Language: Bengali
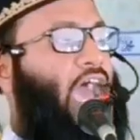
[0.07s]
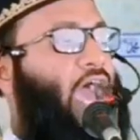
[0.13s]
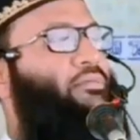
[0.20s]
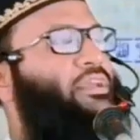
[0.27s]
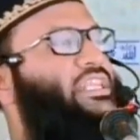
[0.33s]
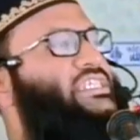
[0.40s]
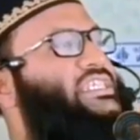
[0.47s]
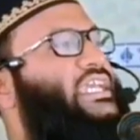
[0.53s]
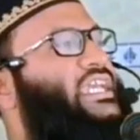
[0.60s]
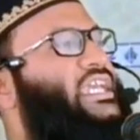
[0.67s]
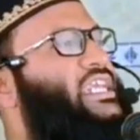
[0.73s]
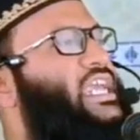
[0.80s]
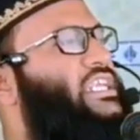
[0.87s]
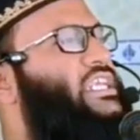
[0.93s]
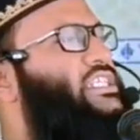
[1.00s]
আমি নিজেকে
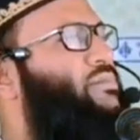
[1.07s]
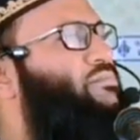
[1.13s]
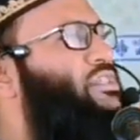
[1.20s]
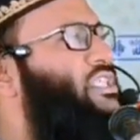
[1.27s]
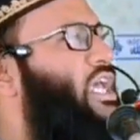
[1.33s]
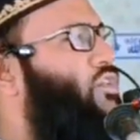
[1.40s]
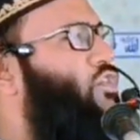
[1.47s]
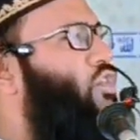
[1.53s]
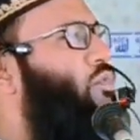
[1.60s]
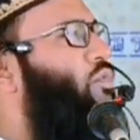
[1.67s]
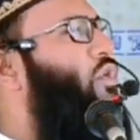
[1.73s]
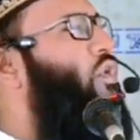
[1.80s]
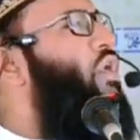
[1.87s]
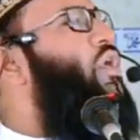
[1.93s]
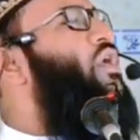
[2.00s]
নিয়ে নিজে বিচার করব।
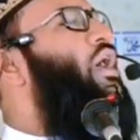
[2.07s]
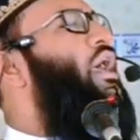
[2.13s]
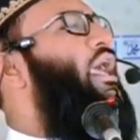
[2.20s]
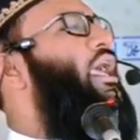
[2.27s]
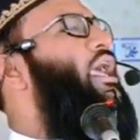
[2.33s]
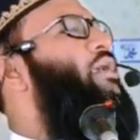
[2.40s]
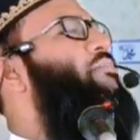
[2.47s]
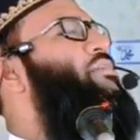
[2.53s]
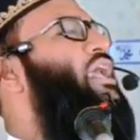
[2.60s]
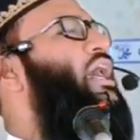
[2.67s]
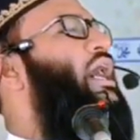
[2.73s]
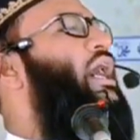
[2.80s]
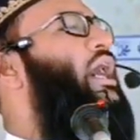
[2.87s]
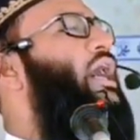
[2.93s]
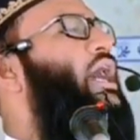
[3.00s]
এ
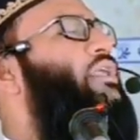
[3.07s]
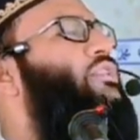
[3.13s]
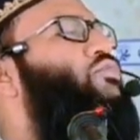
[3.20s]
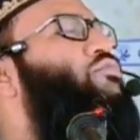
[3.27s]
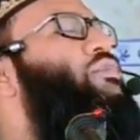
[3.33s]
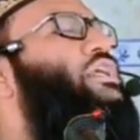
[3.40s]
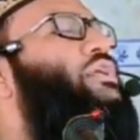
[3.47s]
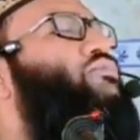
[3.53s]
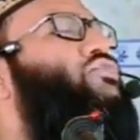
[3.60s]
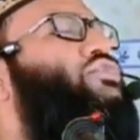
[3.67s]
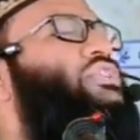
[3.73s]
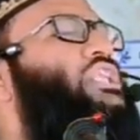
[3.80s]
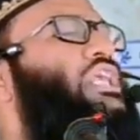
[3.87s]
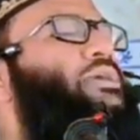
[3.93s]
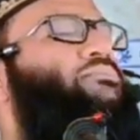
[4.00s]
মিয়া তুমি কি
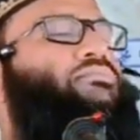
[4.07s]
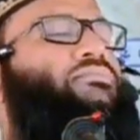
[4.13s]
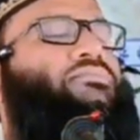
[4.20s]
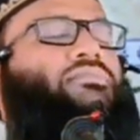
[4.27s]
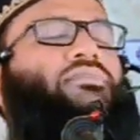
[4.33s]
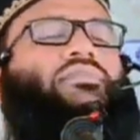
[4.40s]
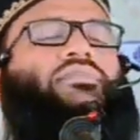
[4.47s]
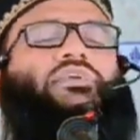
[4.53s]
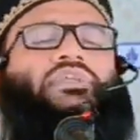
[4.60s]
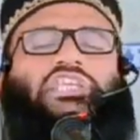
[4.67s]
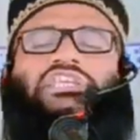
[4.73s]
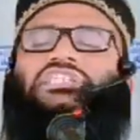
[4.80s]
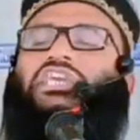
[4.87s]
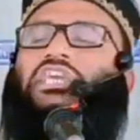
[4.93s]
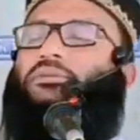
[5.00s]
মুসলিম
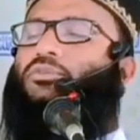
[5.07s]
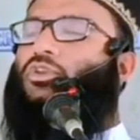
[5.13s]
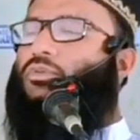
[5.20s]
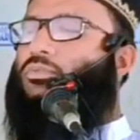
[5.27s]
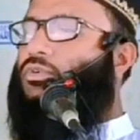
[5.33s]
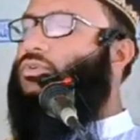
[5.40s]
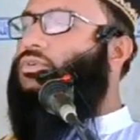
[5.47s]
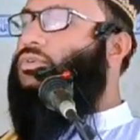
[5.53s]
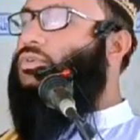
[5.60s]
নিজেকে বলবো